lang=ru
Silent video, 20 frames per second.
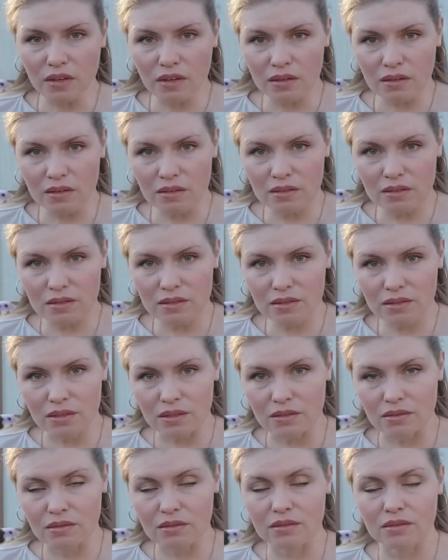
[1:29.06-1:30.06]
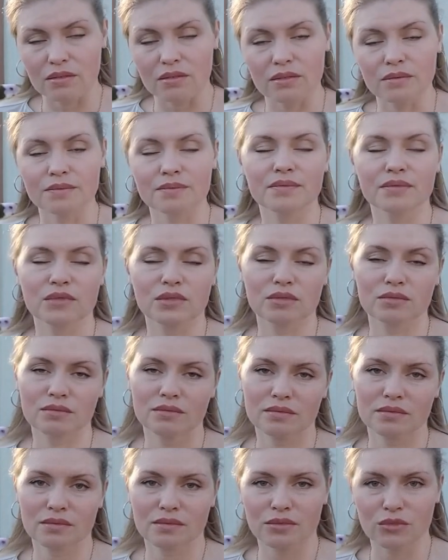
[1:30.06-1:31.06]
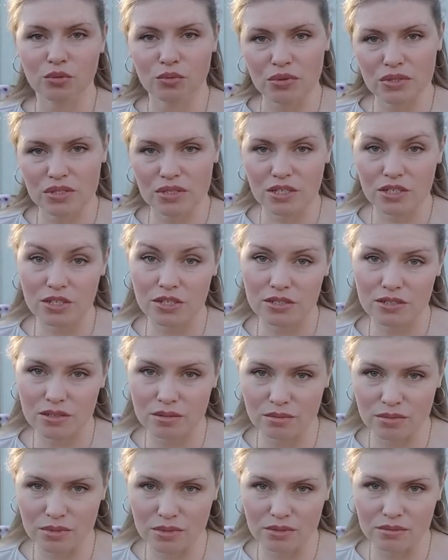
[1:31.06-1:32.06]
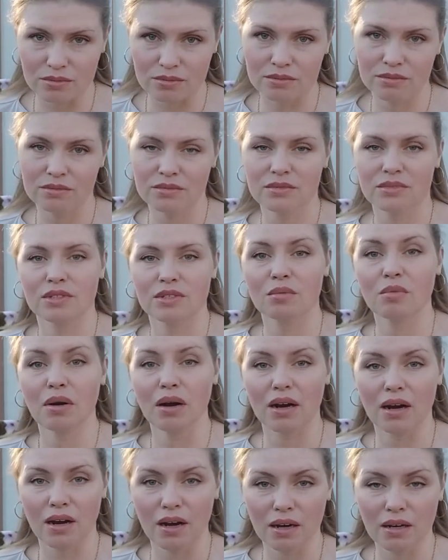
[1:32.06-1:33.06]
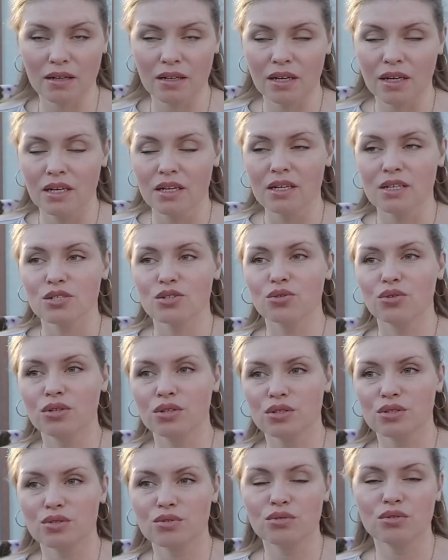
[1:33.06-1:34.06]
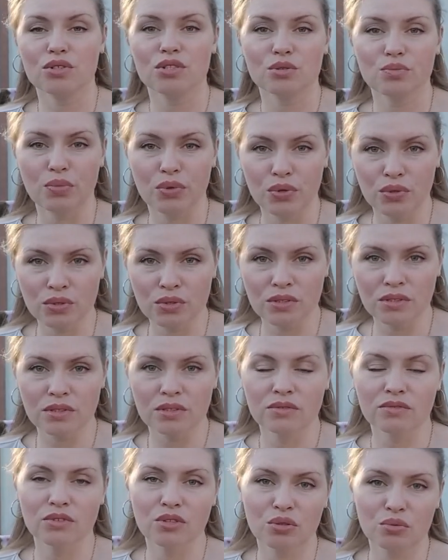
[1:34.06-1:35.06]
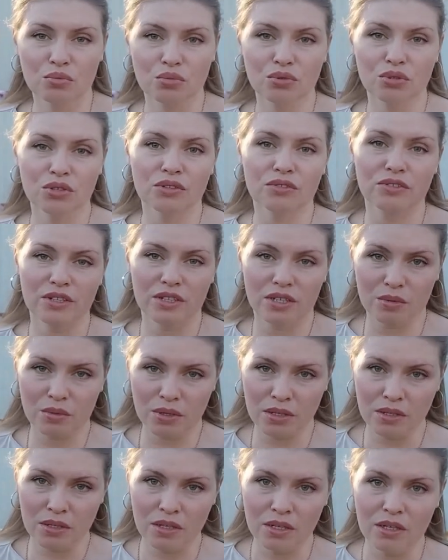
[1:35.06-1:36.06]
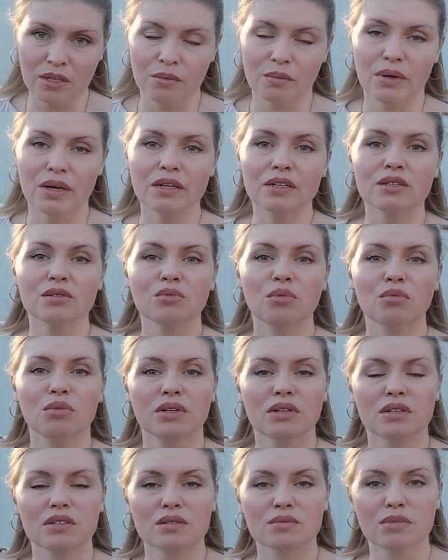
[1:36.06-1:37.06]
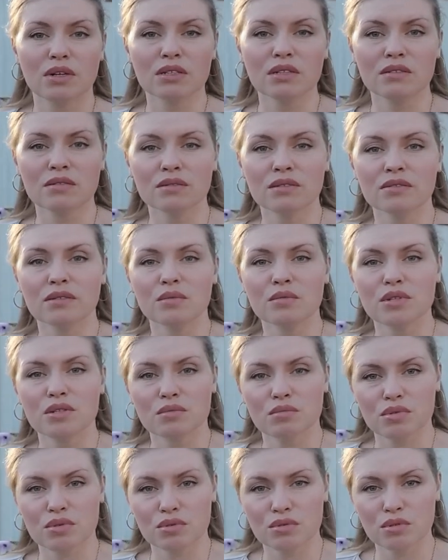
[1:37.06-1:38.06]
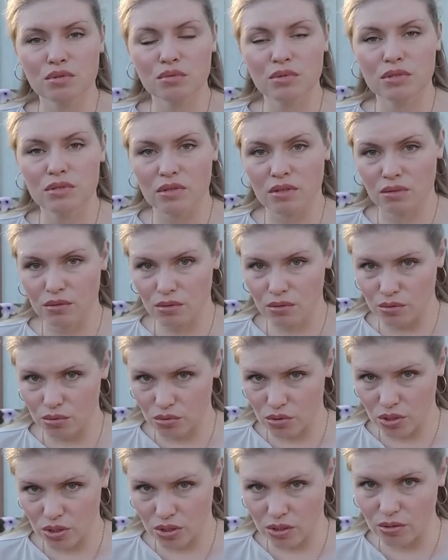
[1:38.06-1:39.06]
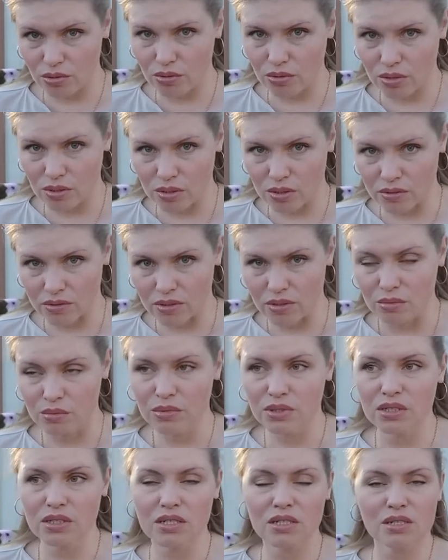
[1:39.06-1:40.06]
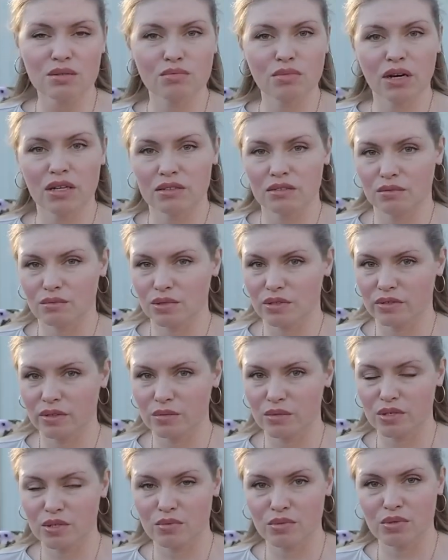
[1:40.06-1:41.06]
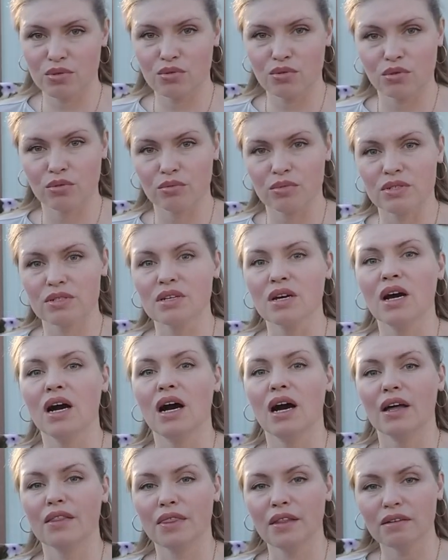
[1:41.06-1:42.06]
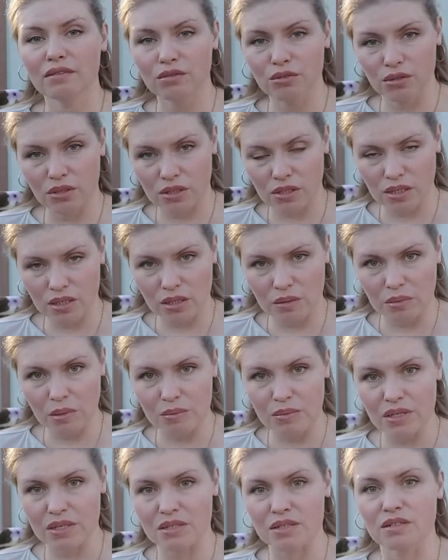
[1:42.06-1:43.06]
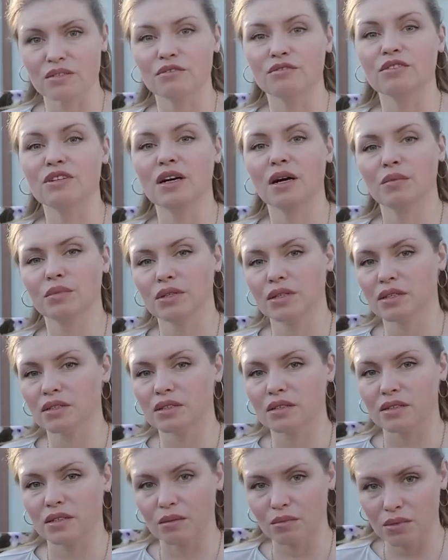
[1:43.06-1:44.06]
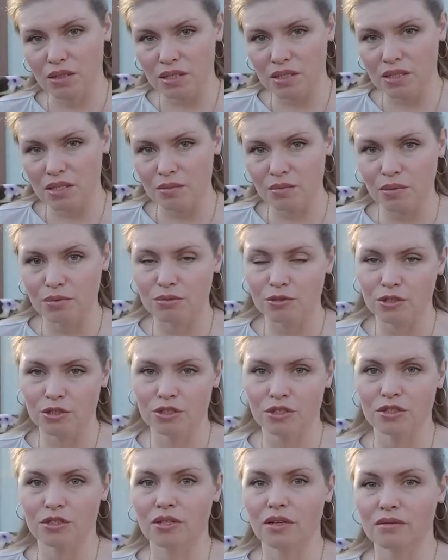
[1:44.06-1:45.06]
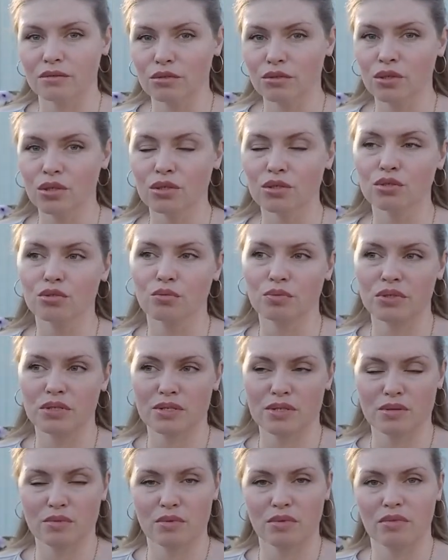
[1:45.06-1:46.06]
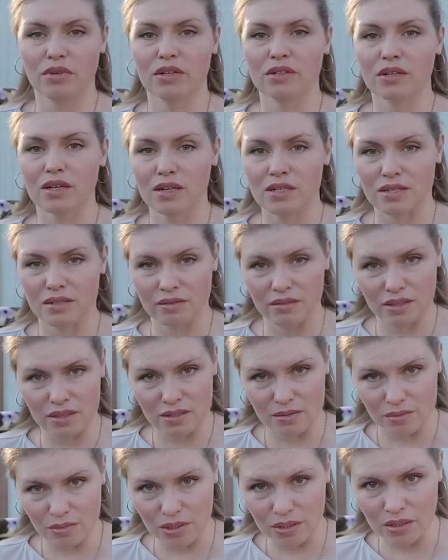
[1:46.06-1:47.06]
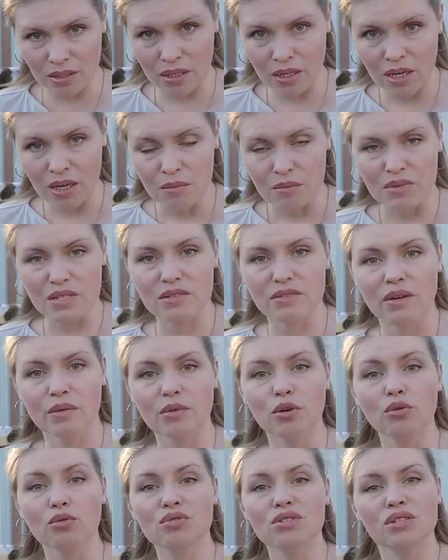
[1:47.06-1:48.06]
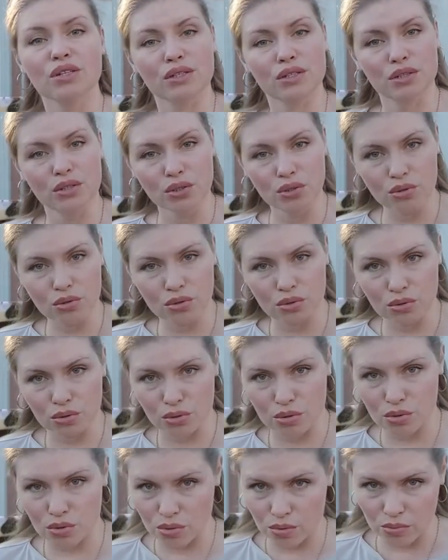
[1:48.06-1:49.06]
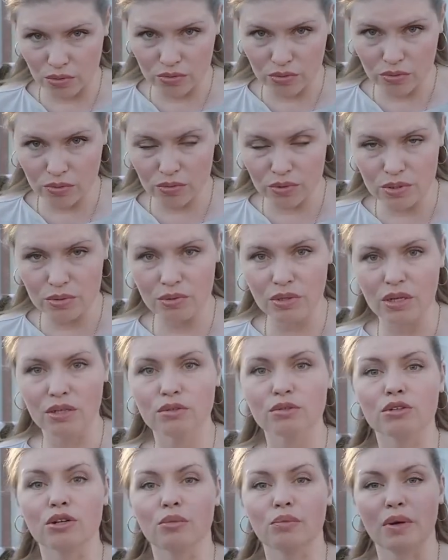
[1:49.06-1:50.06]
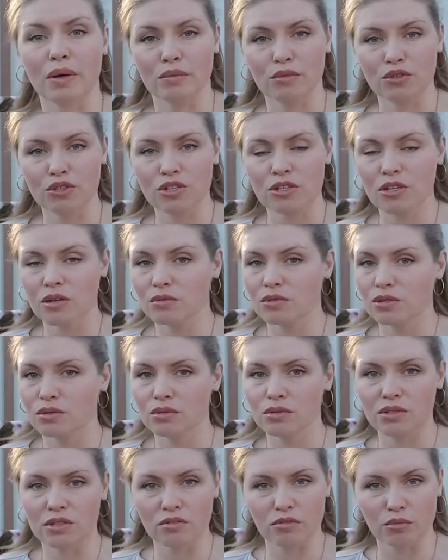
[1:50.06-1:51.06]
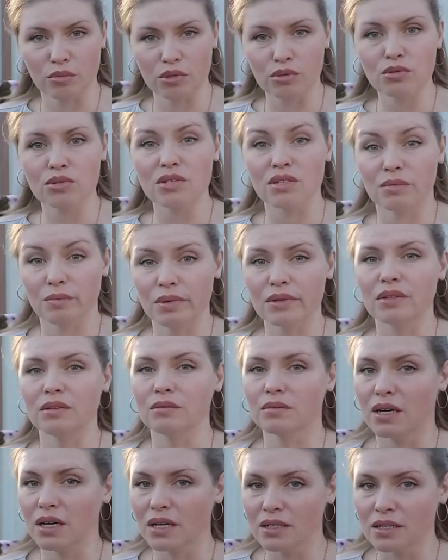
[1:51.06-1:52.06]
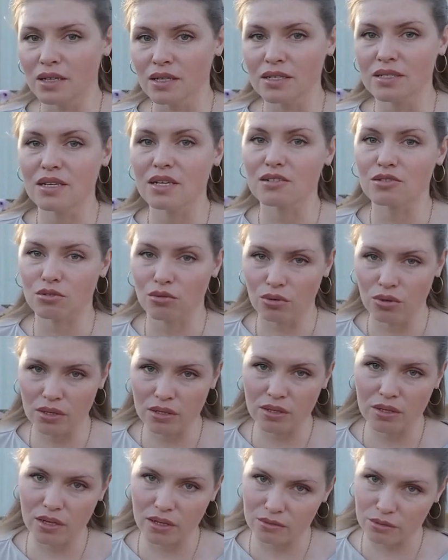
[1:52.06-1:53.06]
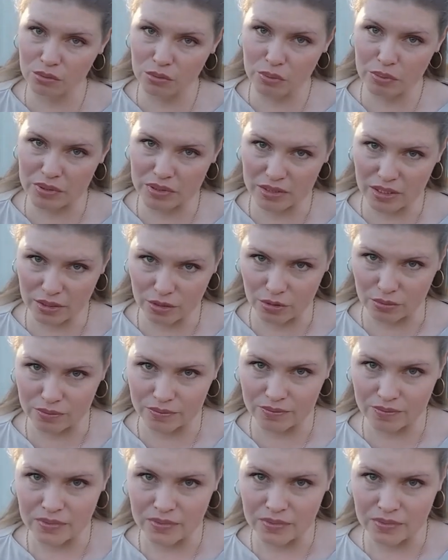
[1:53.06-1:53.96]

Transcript: э, этот, ну подскажите мне, табака, сколько стоит цыпленок в любое время, поэтому мы рассматриваем с вами себестоимость одной тушки, одной головы. Мы не рассматриваем с вами себестоимость одного килограмма мяса в рамке этой таблицы по причине того, что птица бывает разного размера. Мы с вами усредненную сумму выводим, которая поможет нам не уйти в минус и понимать, за сколько кого мы продаем.